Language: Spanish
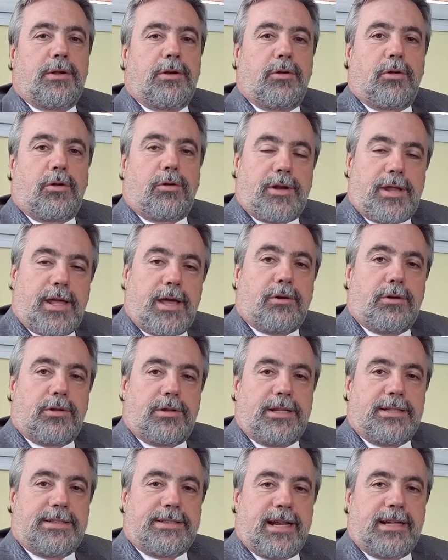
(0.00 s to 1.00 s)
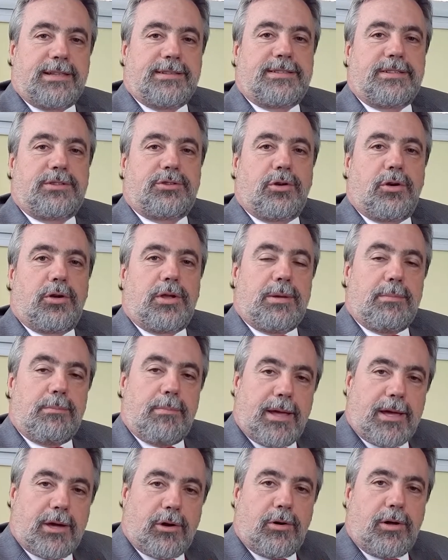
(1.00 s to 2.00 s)
los riesgos del tránsito y
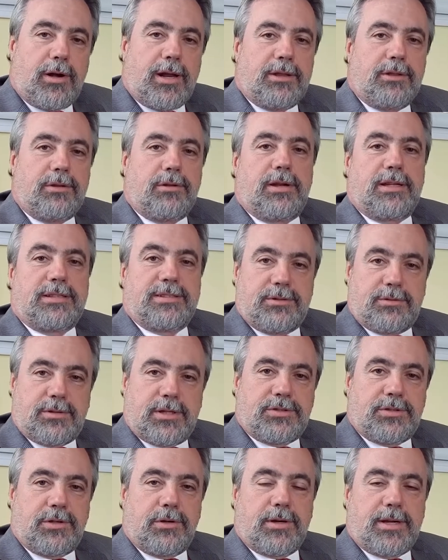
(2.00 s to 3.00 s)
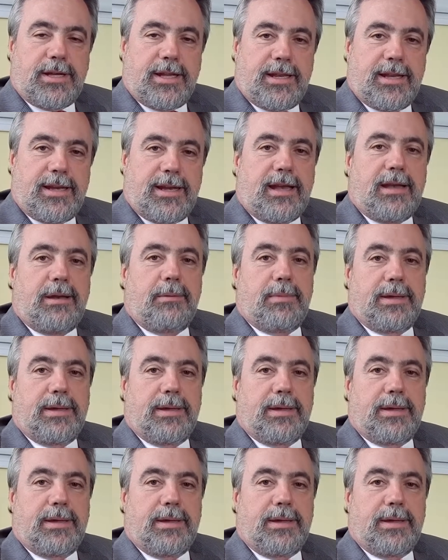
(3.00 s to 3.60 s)
mejorando la situación general